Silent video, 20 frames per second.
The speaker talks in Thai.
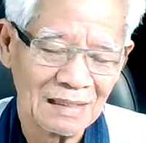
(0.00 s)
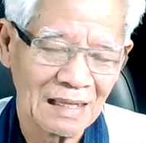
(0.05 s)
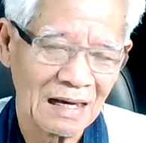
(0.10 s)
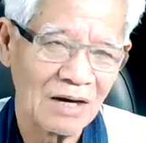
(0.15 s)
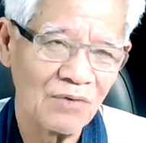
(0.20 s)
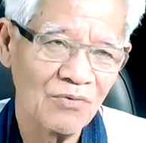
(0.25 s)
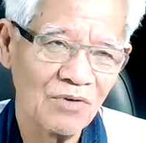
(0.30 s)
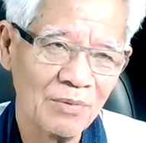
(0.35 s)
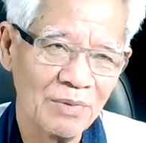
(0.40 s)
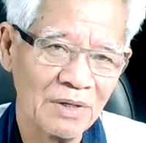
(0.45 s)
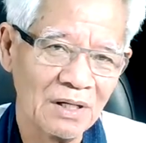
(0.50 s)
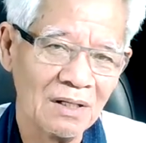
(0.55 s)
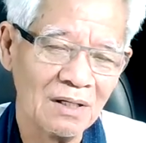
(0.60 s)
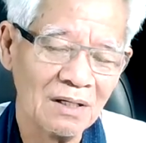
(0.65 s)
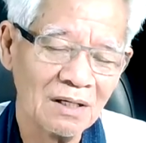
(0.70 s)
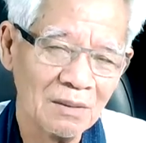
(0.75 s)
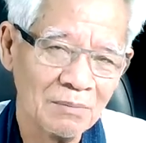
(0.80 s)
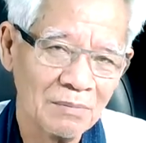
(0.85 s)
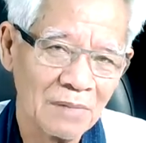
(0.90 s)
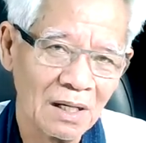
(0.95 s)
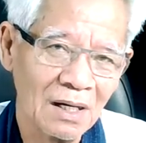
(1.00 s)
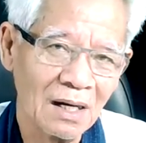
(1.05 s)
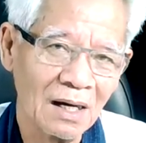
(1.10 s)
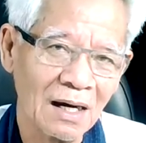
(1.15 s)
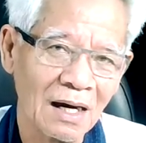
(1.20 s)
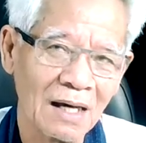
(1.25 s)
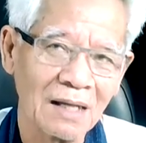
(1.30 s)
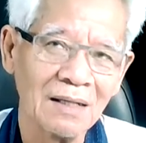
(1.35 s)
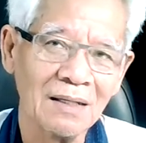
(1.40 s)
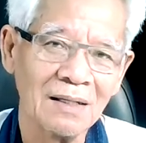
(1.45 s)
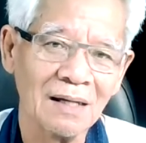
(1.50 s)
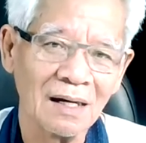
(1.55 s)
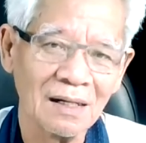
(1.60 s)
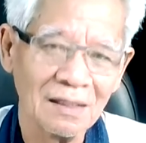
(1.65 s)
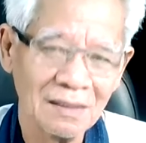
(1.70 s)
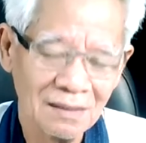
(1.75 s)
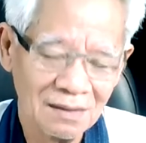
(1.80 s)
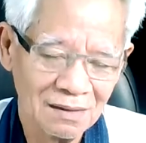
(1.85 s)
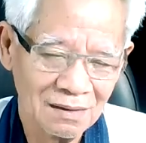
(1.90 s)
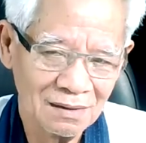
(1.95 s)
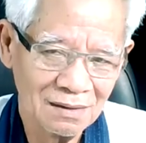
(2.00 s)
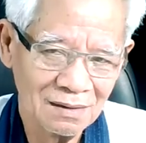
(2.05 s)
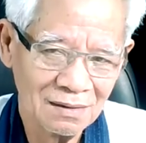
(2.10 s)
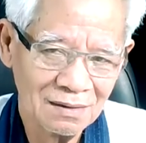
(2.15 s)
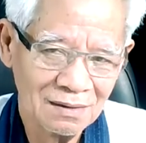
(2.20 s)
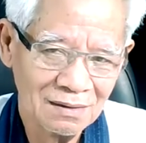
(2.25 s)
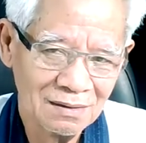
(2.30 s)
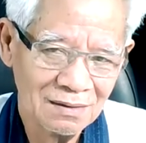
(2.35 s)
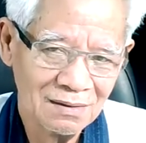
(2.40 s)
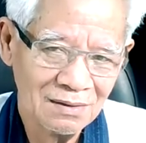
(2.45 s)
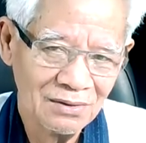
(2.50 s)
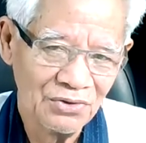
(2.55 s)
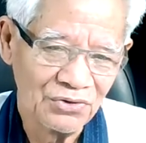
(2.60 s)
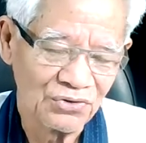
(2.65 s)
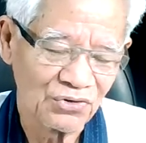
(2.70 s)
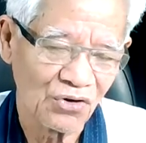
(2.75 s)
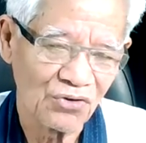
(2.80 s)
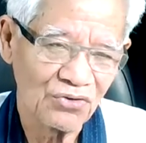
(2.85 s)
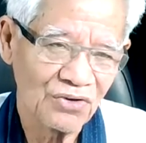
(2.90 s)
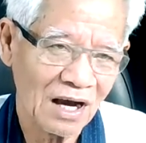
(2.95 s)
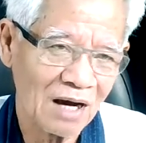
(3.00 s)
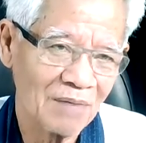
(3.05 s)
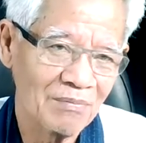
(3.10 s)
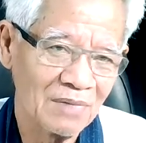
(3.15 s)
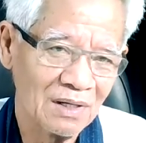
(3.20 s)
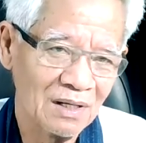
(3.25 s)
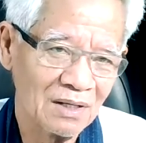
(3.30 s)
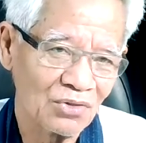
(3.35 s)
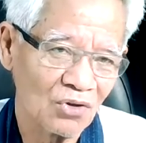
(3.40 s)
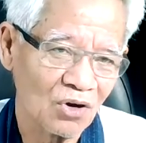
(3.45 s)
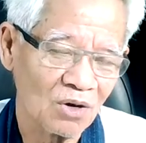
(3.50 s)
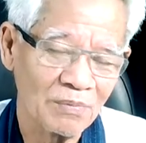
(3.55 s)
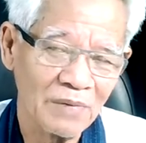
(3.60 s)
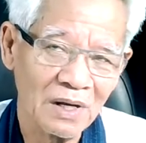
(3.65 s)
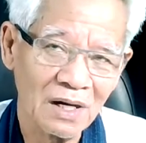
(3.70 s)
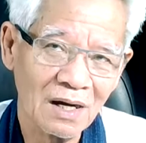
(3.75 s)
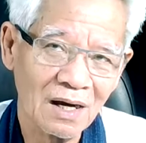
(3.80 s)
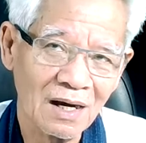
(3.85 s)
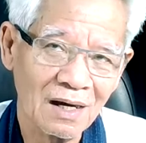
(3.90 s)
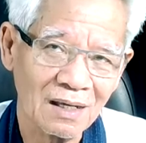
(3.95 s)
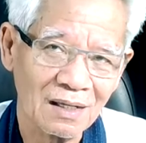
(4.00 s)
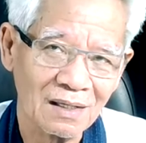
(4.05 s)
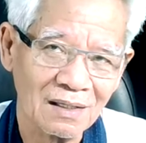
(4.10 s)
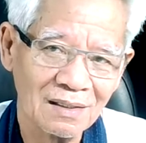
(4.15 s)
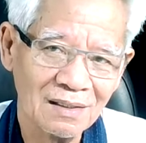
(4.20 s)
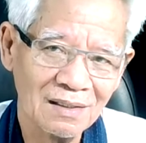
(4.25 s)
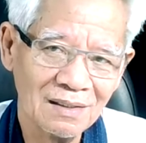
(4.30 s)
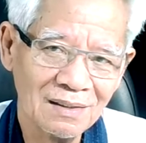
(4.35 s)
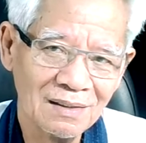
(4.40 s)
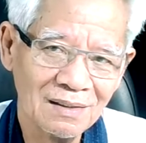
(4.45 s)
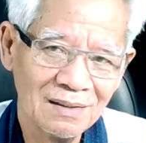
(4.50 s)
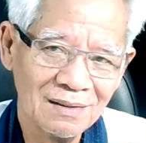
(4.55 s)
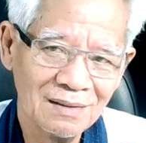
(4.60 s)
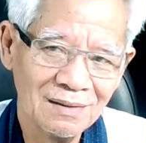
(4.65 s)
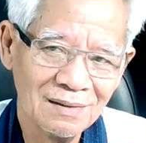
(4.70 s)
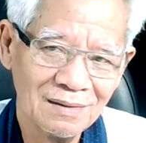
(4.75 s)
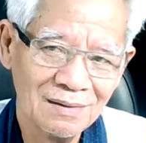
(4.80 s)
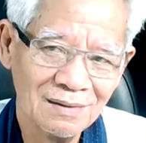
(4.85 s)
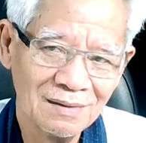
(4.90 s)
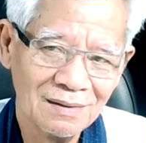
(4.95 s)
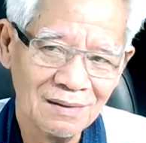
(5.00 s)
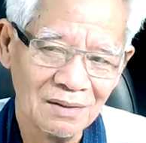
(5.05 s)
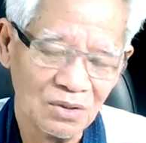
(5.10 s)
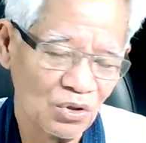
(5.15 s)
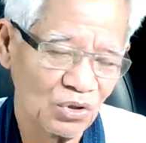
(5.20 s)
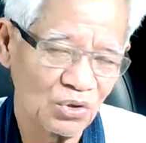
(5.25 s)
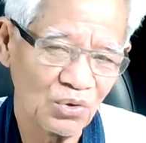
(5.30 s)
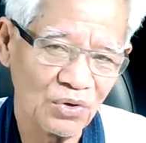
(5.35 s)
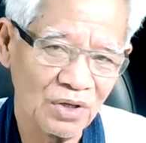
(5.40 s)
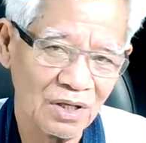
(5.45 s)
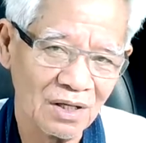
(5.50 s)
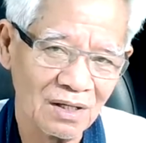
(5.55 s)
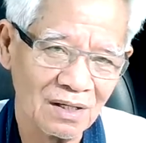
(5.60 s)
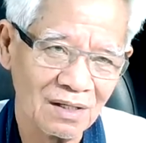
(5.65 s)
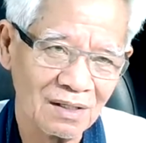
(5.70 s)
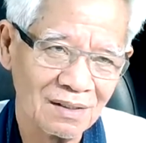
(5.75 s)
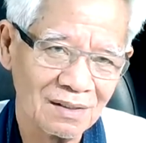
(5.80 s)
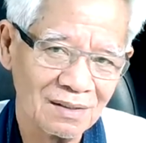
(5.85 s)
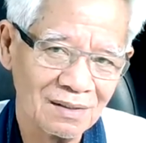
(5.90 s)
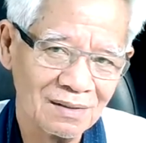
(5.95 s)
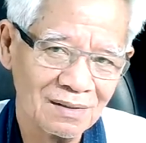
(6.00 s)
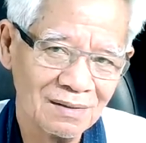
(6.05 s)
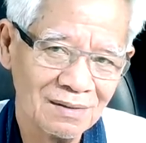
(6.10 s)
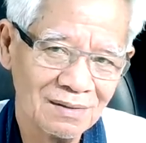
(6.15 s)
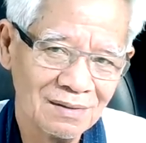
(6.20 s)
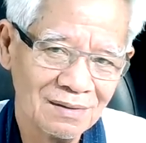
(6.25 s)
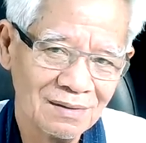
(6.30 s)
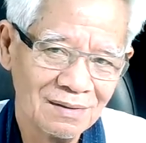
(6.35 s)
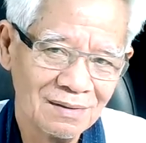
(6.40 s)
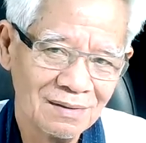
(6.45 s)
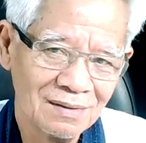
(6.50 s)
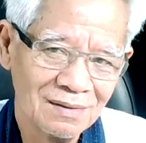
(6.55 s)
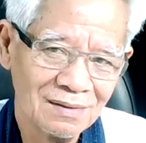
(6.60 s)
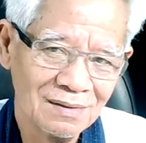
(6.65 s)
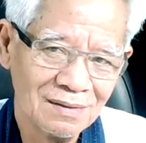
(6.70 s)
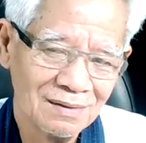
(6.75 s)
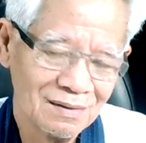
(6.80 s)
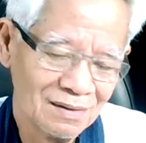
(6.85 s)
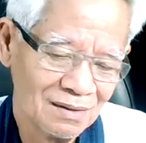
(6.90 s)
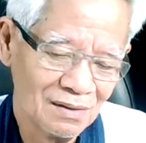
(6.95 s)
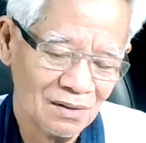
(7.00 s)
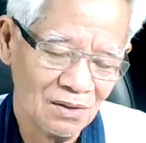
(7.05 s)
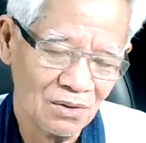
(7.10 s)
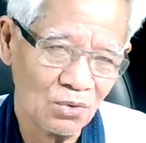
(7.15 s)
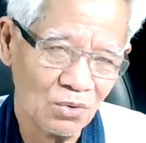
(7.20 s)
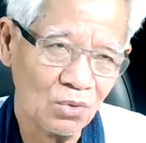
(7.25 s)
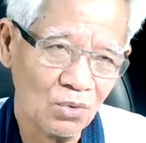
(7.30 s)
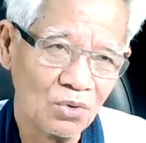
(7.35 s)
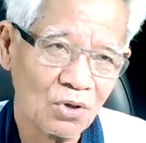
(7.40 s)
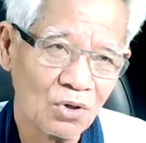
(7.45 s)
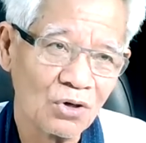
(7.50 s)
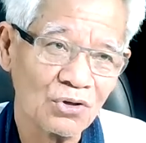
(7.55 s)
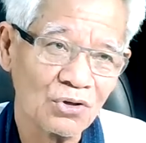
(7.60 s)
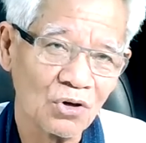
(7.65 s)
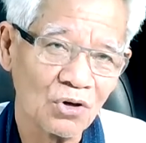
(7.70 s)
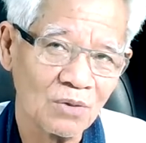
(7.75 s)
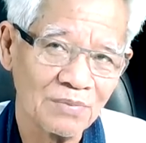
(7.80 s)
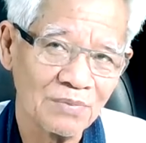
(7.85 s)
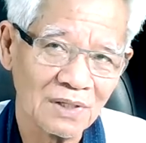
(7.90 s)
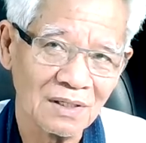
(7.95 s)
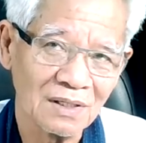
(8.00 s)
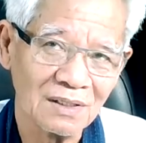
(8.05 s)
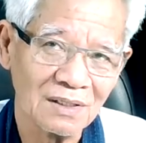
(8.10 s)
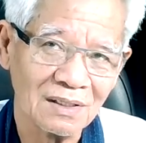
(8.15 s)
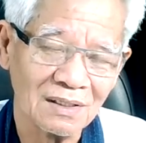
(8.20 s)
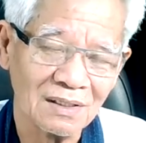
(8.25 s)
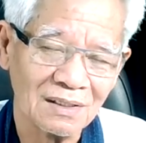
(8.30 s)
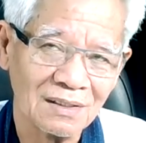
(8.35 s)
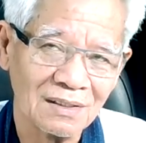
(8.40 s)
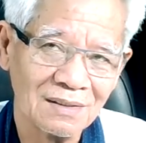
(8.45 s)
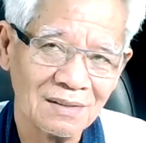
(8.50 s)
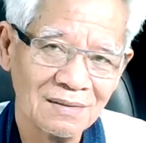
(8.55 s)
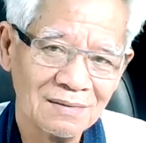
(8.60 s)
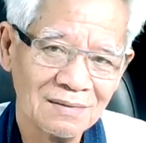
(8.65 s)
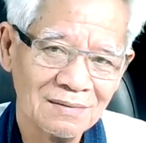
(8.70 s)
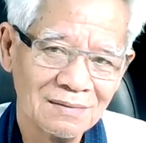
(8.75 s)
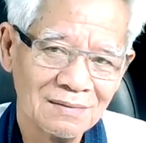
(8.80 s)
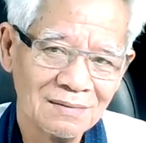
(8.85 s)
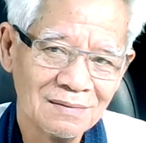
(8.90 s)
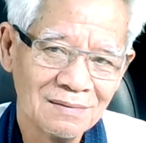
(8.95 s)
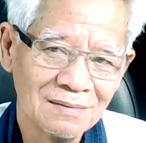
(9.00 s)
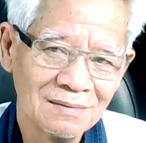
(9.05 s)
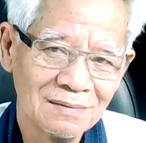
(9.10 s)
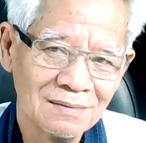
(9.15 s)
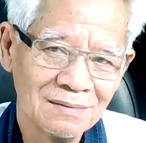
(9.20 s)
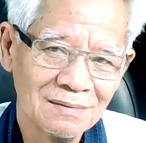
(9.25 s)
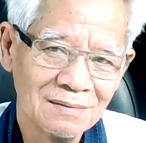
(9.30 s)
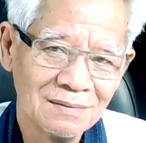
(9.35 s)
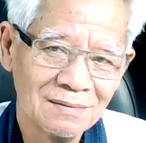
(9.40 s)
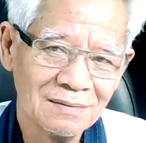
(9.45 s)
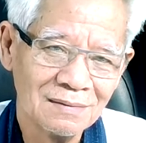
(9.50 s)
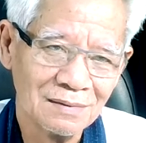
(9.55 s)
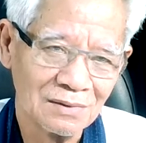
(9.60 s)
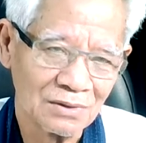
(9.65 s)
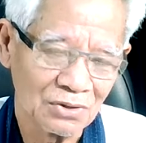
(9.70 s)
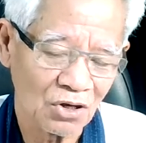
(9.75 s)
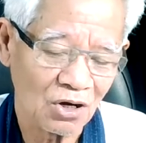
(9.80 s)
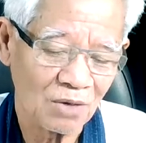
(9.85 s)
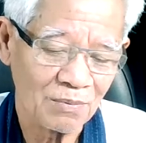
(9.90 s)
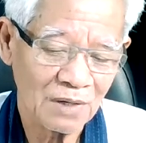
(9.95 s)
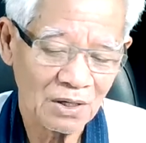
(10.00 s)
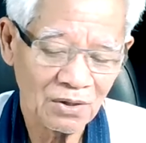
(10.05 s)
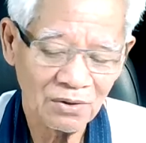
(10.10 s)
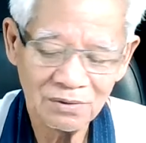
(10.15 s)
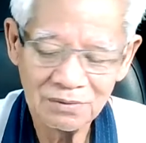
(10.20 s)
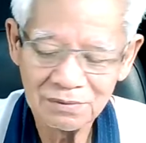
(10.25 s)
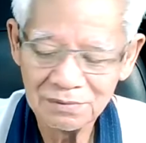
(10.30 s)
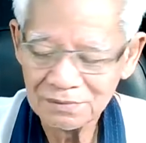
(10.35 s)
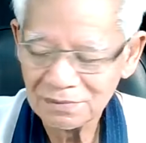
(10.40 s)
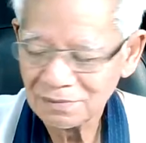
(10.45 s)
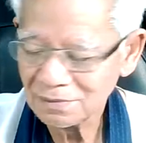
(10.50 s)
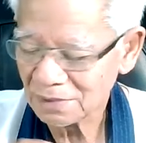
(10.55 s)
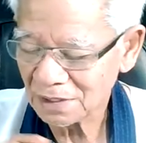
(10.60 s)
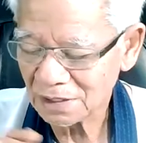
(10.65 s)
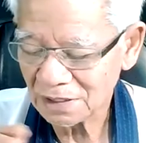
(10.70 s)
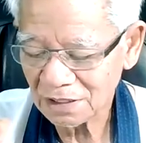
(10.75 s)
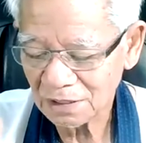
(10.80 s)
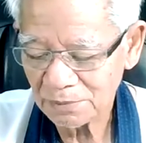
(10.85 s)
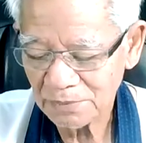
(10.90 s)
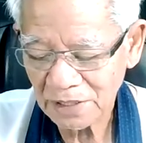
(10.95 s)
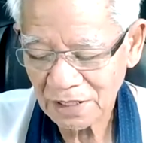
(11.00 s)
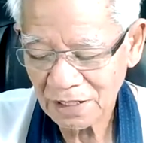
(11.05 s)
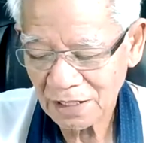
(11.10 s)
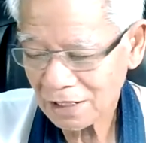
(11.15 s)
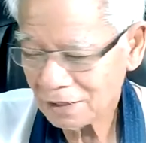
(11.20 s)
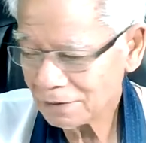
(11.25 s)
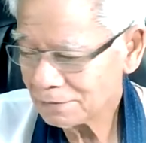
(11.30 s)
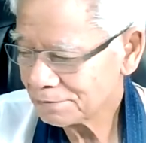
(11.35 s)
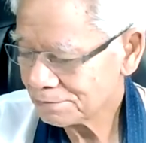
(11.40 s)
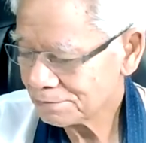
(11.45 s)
ถามว่ามันดีขึ้นไหมและหายหรือยัง สองคำนี้ตอบไม่ได้ ด้วยตัวเอง ลุงก็ยอมทันที ตอบแล้วดีขึ้นไหมคะ